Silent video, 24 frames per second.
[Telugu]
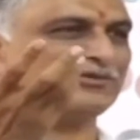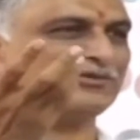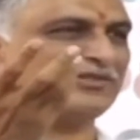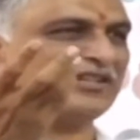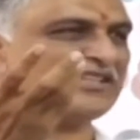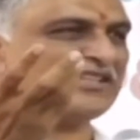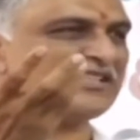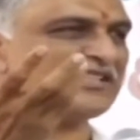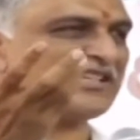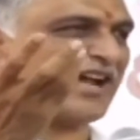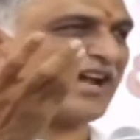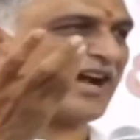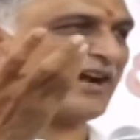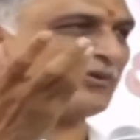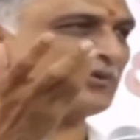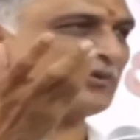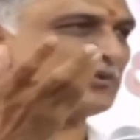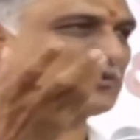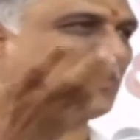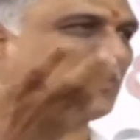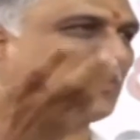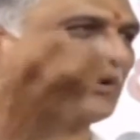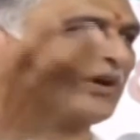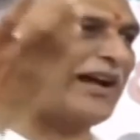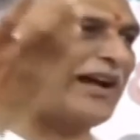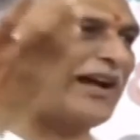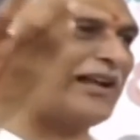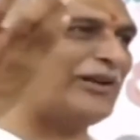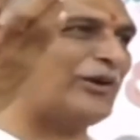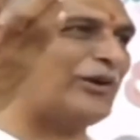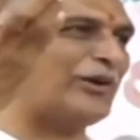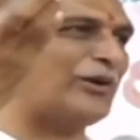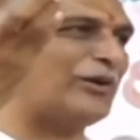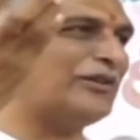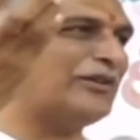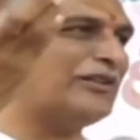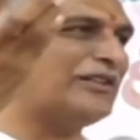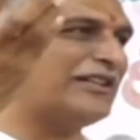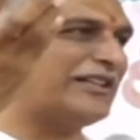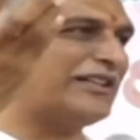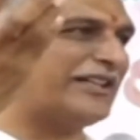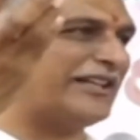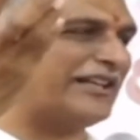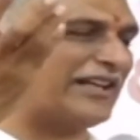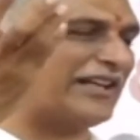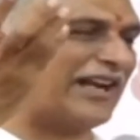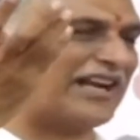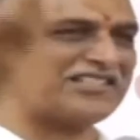విద్యా ఉద్యోగాల్లో
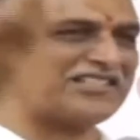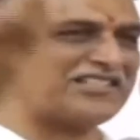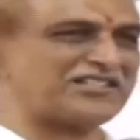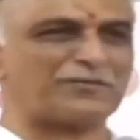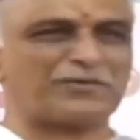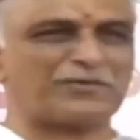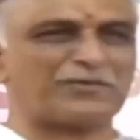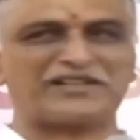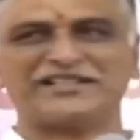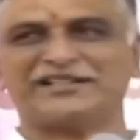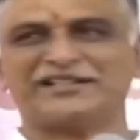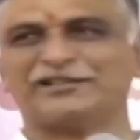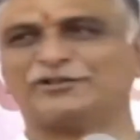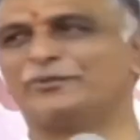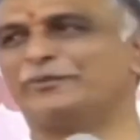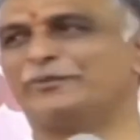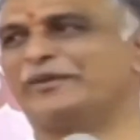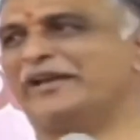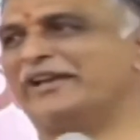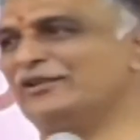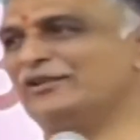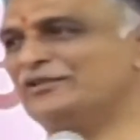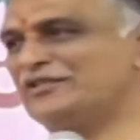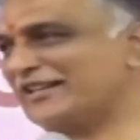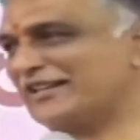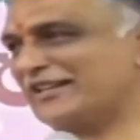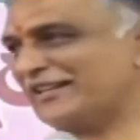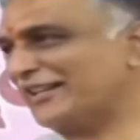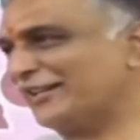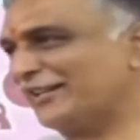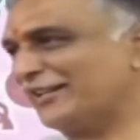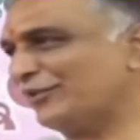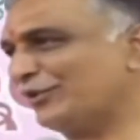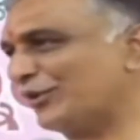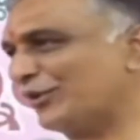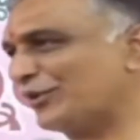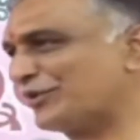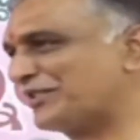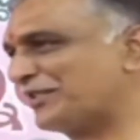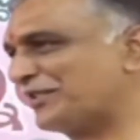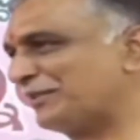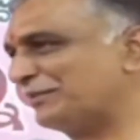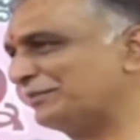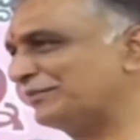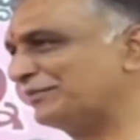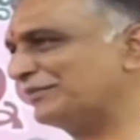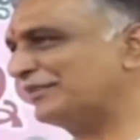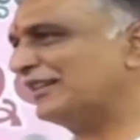ఈ రాష్ట్ర ప్రజలకు మేలు జరగడం కోసం
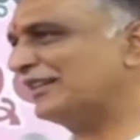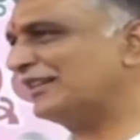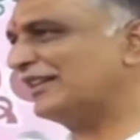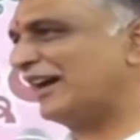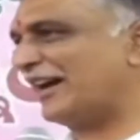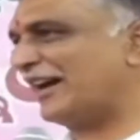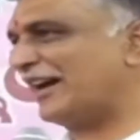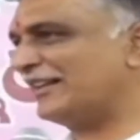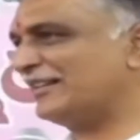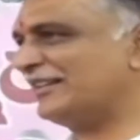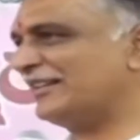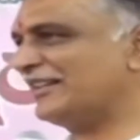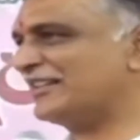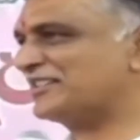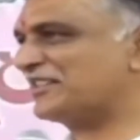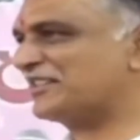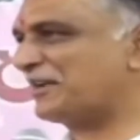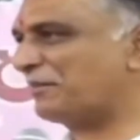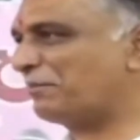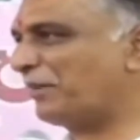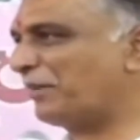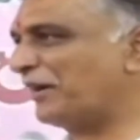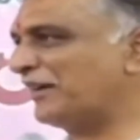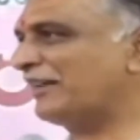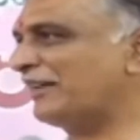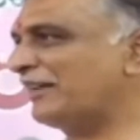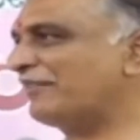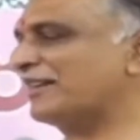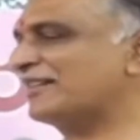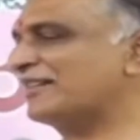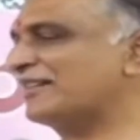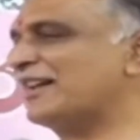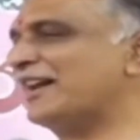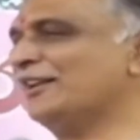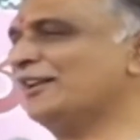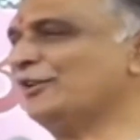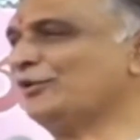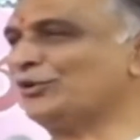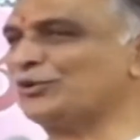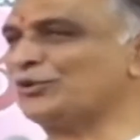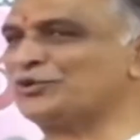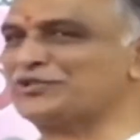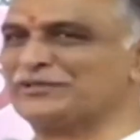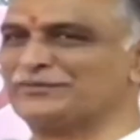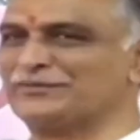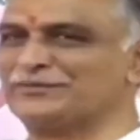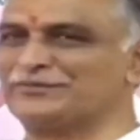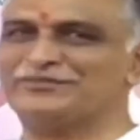అన్ని సబ్బండ వర్ణాల
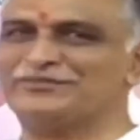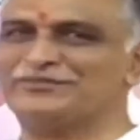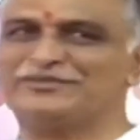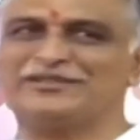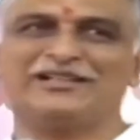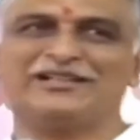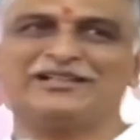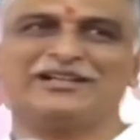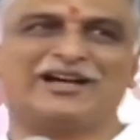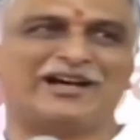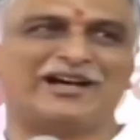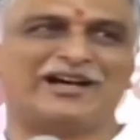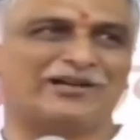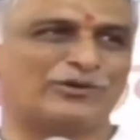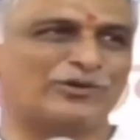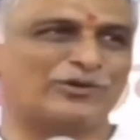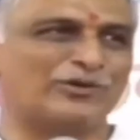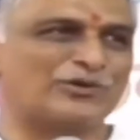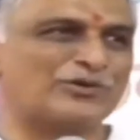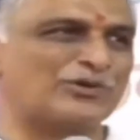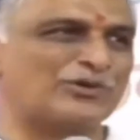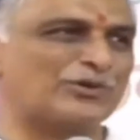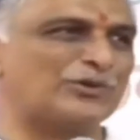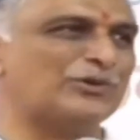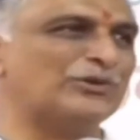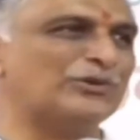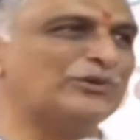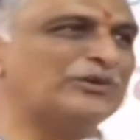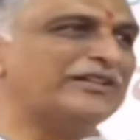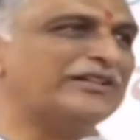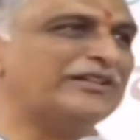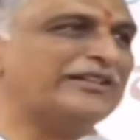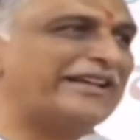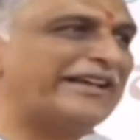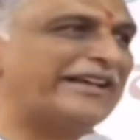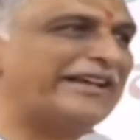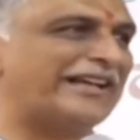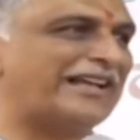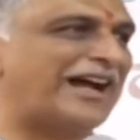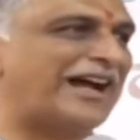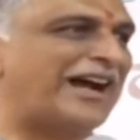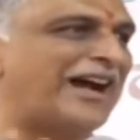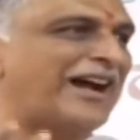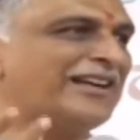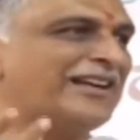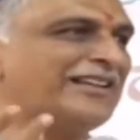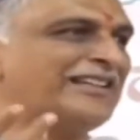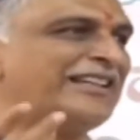కోసం ఆ రోజు
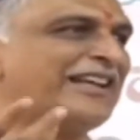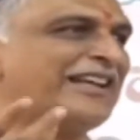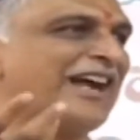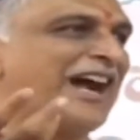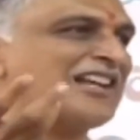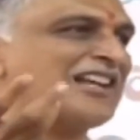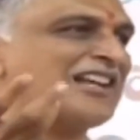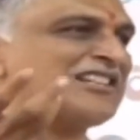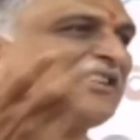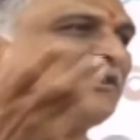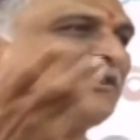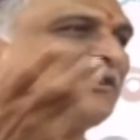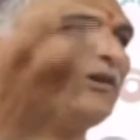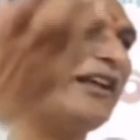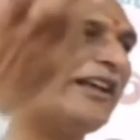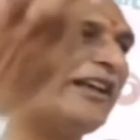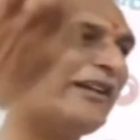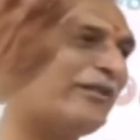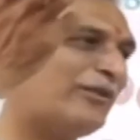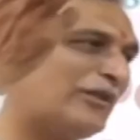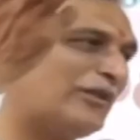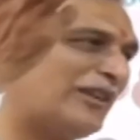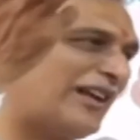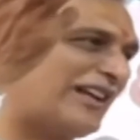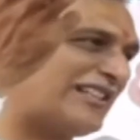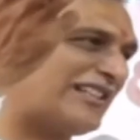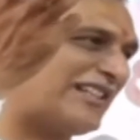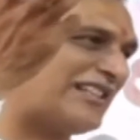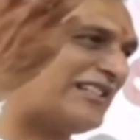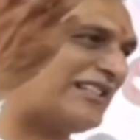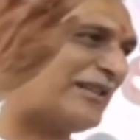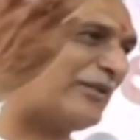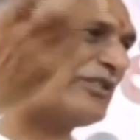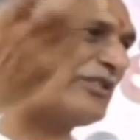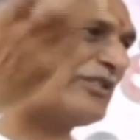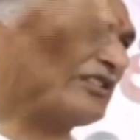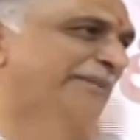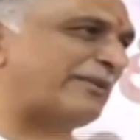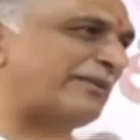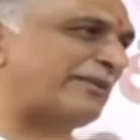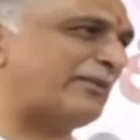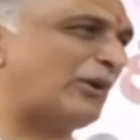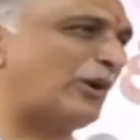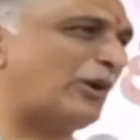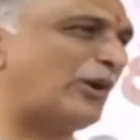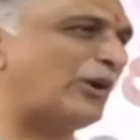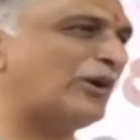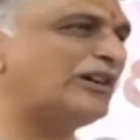ఎలాంటి ఆశలు లేకుండా చేసిన
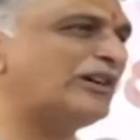ఉద్యమంలో